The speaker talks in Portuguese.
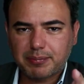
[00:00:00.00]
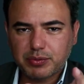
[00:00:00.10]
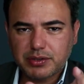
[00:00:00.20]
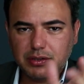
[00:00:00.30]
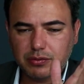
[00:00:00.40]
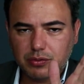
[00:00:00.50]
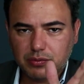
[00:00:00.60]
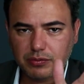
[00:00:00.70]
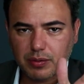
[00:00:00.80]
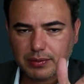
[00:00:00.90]
mas é possível.
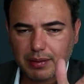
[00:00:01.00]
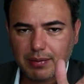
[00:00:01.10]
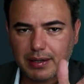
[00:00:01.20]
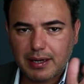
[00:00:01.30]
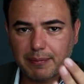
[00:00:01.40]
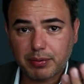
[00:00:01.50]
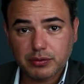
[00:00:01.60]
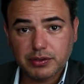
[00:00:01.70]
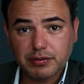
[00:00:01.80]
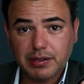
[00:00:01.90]
Vamos trabalhar a
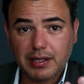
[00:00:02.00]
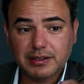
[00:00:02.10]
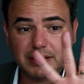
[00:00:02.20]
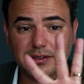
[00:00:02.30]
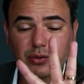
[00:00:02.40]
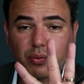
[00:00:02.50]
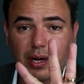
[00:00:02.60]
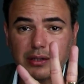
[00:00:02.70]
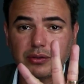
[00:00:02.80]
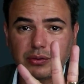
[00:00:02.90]
produtividade, né? São
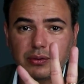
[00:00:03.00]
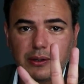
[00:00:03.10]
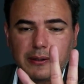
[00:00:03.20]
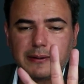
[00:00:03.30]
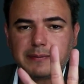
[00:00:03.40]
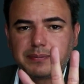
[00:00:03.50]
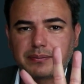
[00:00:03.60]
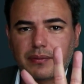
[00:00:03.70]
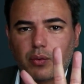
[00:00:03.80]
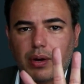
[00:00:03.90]
quatro,
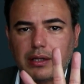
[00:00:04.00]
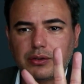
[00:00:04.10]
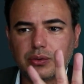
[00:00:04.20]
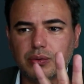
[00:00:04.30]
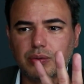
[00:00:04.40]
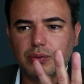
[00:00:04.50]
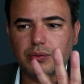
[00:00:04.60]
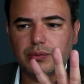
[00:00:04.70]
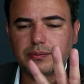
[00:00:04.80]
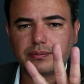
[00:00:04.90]

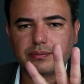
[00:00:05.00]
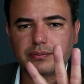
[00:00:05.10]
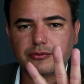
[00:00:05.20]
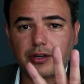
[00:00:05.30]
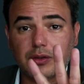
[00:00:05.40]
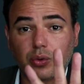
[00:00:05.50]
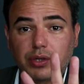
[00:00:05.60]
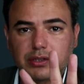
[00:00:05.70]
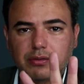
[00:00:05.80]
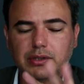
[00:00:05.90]
quatro
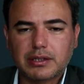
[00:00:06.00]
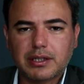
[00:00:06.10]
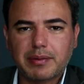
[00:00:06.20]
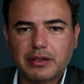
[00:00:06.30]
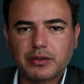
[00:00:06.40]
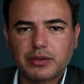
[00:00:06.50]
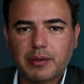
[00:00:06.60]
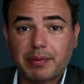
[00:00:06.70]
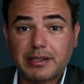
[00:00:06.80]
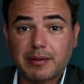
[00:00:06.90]
fatores que vão determinar o teu
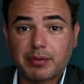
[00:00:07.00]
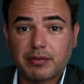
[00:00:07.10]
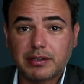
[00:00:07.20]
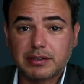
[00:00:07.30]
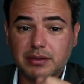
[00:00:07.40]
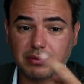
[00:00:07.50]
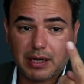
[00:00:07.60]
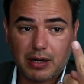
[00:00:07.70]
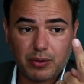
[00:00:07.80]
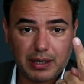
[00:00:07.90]
tempo até a aprovação:
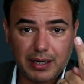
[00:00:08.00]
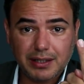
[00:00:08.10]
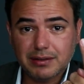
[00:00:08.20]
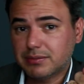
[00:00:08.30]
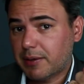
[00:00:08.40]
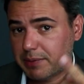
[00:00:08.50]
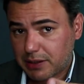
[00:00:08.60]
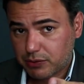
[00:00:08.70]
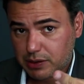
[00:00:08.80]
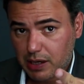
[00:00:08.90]
carga horária,
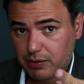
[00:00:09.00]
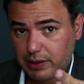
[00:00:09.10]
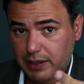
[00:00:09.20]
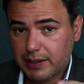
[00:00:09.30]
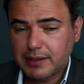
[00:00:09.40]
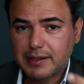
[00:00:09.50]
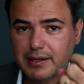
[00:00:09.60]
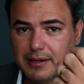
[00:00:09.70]
depende da tua carga horária,